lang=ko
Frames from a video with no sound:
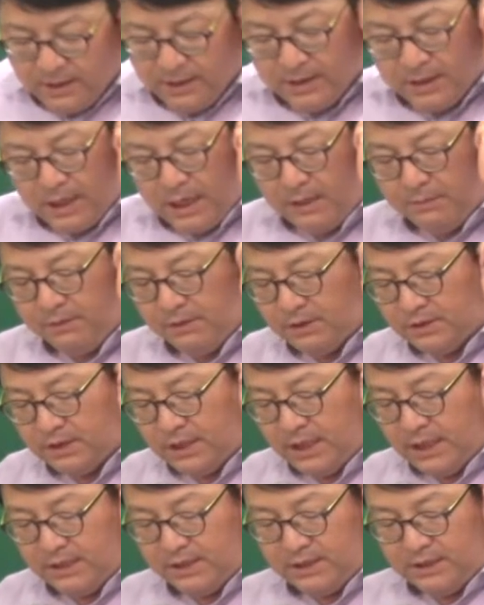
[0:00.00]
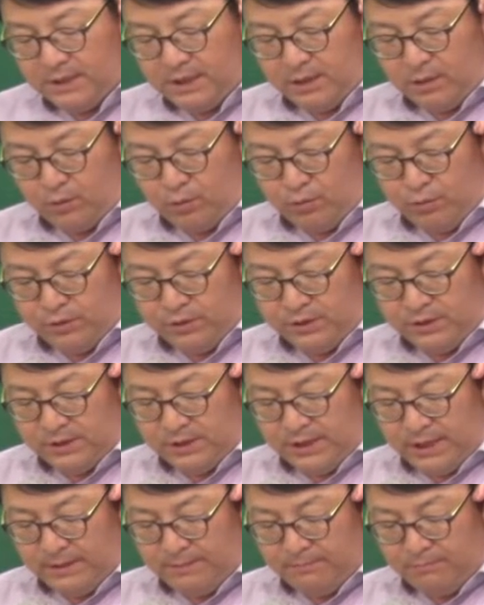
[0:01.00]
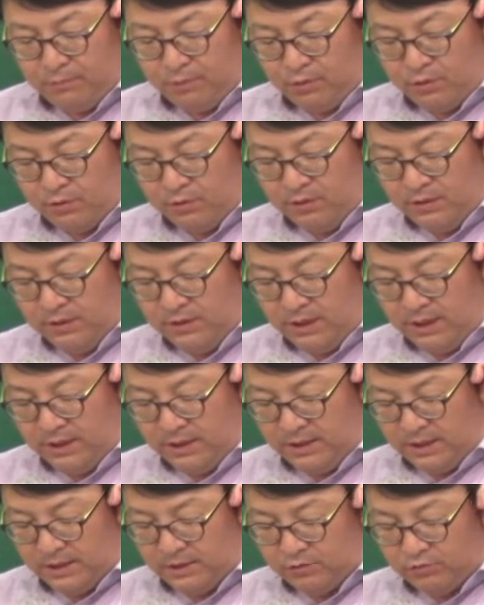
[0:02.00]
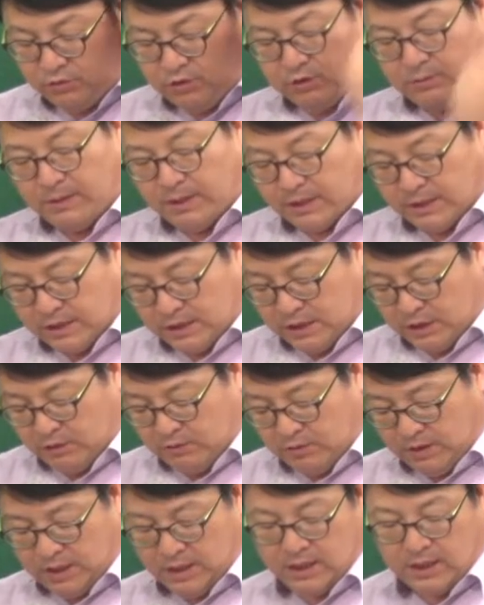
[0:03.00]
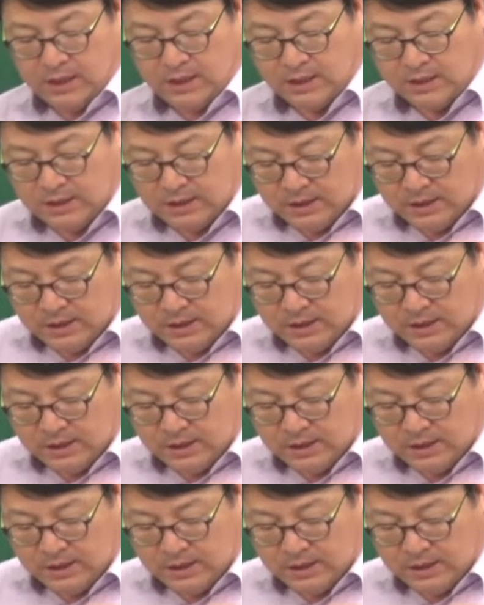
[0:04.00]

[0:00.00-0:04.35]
갑은 자신의 토지를 담보로 은행 대출을 받기 위해